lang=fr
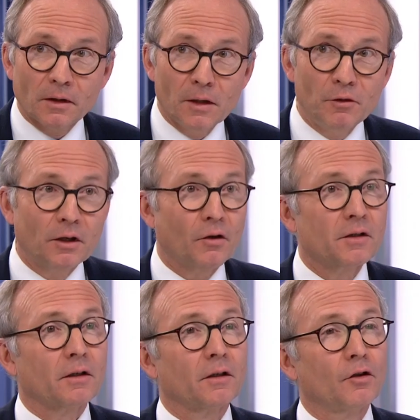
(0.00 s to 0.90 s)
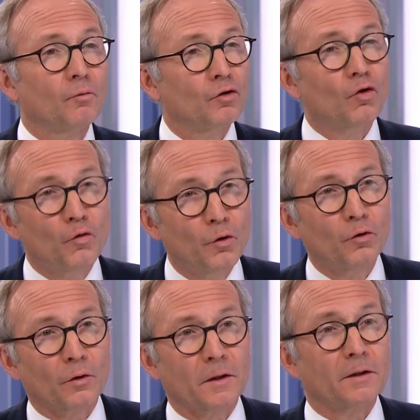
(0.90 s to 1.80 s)
impliquer un certain nombre de
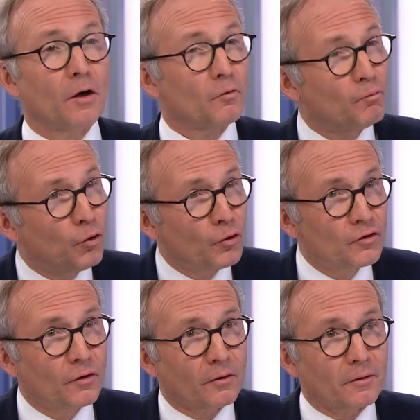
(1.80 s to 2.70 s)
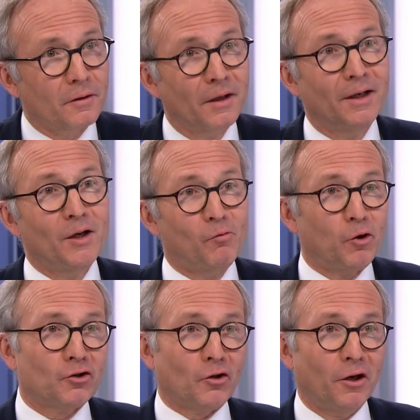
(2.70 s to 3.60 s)
coupures et donc plus de
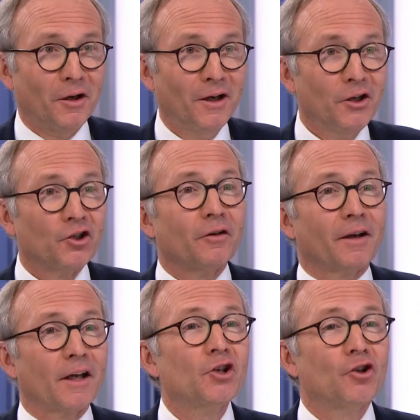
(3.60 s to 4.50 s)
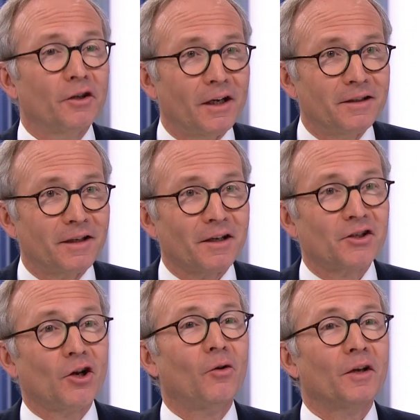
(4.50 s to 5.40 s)
plus de
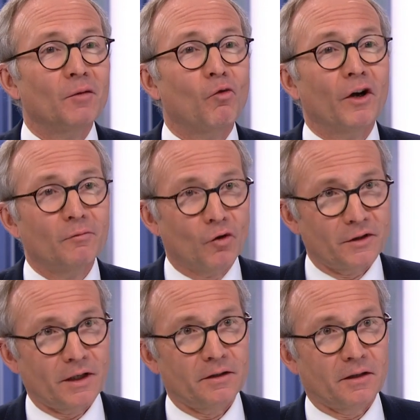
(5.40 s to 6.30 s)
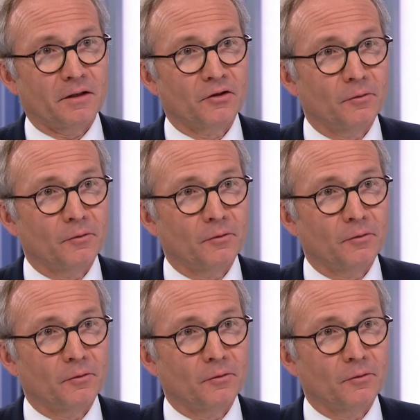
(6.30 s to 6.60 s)
régionalisation et moins de mondialisation.